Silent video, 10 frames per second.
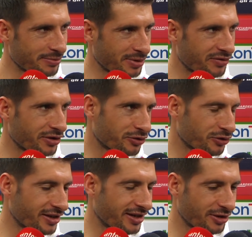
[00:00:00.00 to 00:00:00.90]

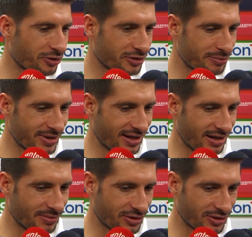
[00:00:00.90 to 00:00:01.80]
Preferisco tenere i ricordi
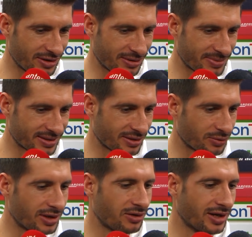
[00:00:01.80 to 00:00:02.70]
belli, però a parte
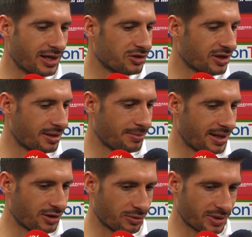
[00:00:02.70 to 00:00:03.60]
quello eh, c'è il
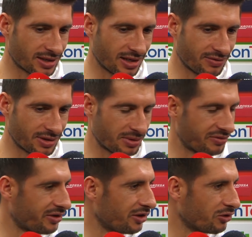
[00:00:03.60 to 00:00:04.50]
rammarico perché avrei
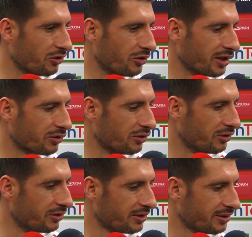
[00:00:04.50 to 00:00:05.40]
preferito
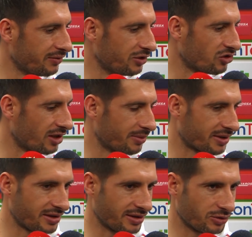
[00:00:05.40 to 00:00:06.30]
ecco, vincere la
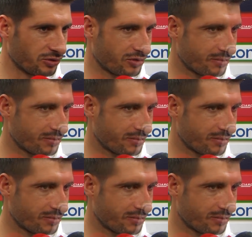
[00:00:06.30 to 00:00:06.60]
partita oggi.